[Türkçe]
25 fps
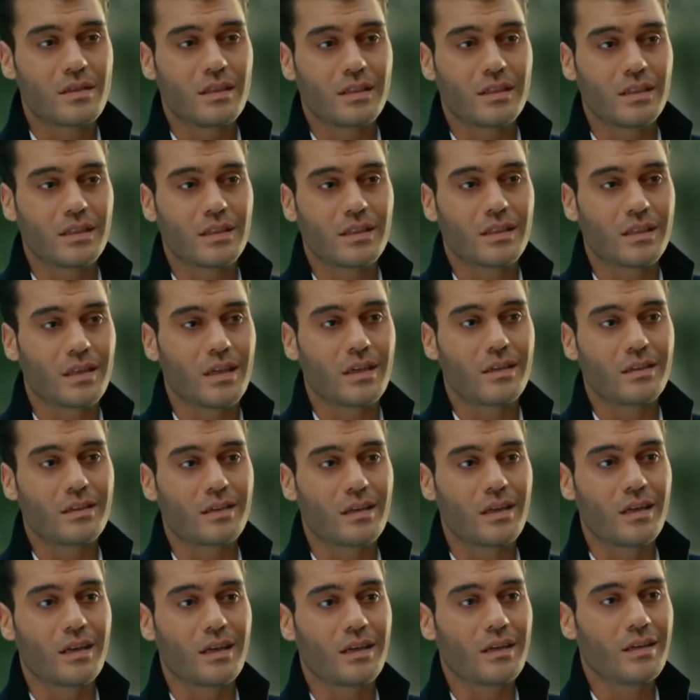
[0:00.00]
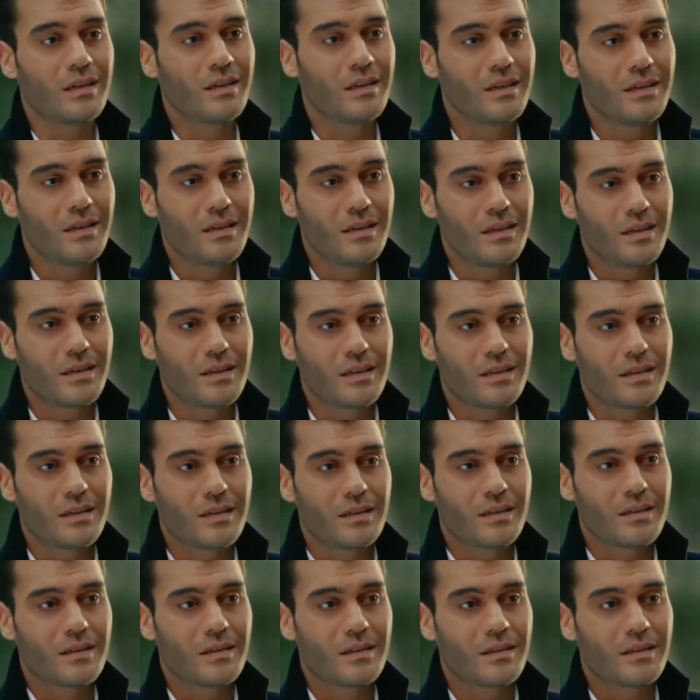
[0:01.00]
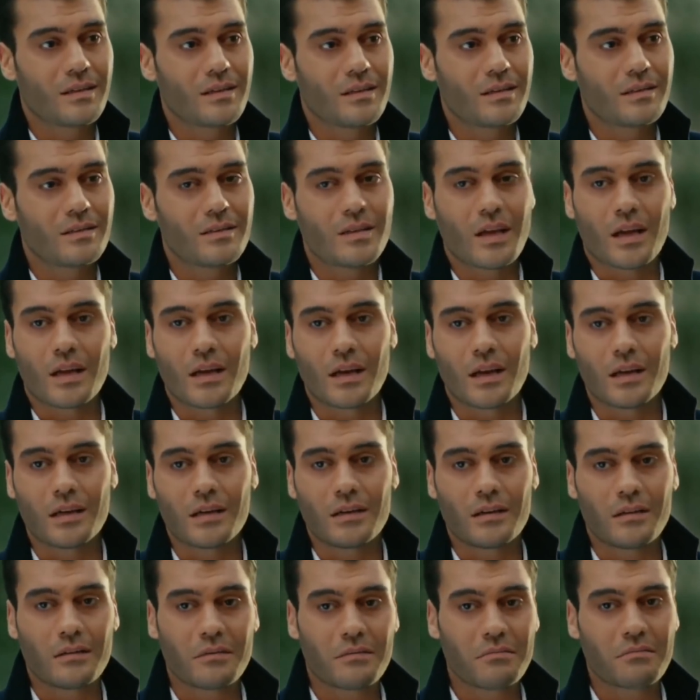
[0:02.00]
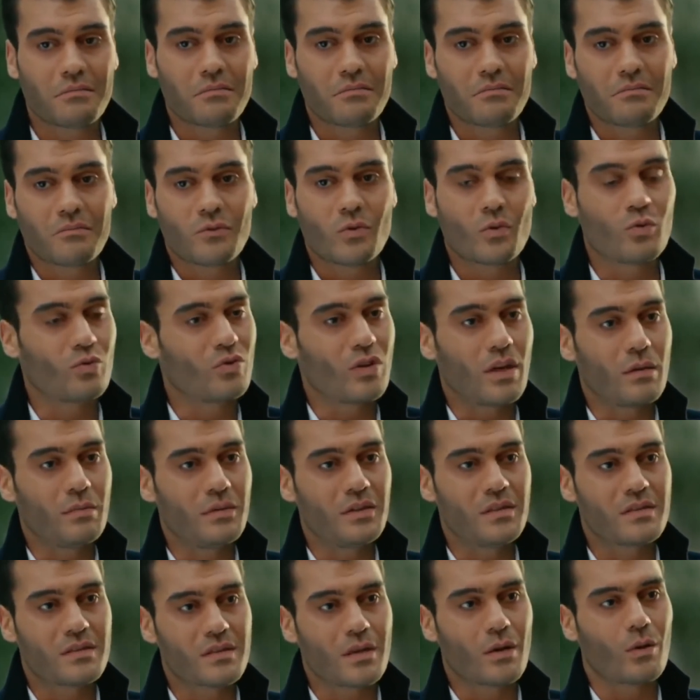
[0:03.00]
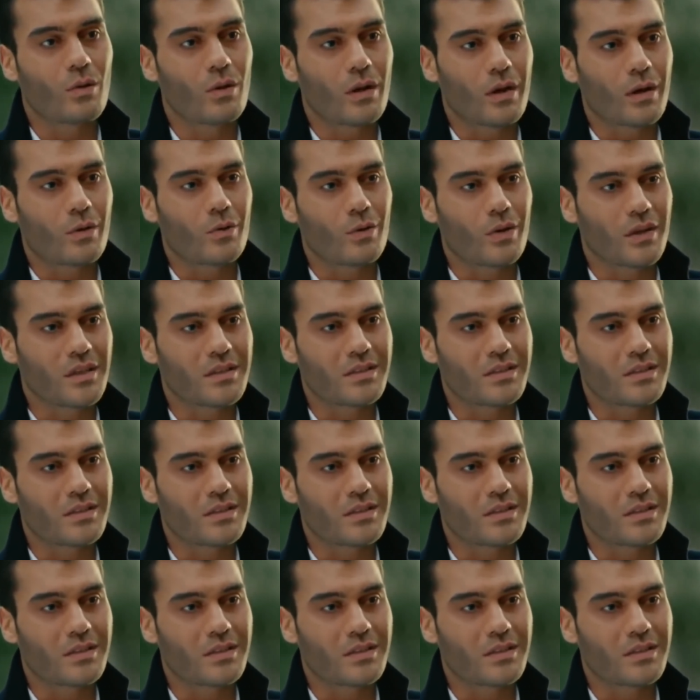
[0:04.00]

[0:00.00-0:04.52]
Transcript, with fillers: silkindiklerinde tekrar güzel bir insan olarak